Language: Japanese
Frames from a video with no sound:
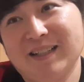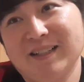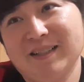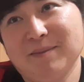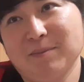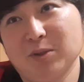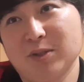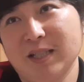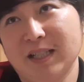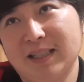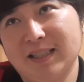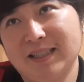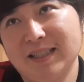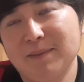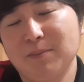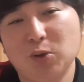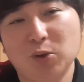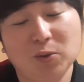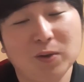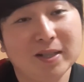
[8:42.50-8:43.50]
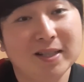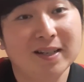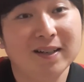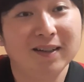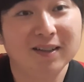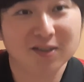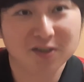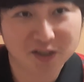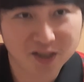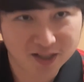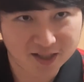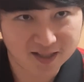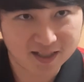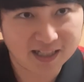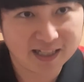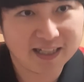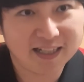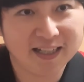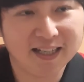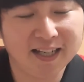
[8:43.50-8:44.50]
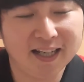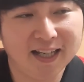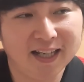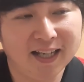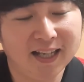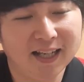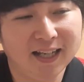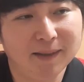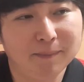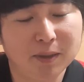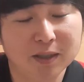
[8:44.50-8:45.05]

もう絶対ボールは触るし、えー、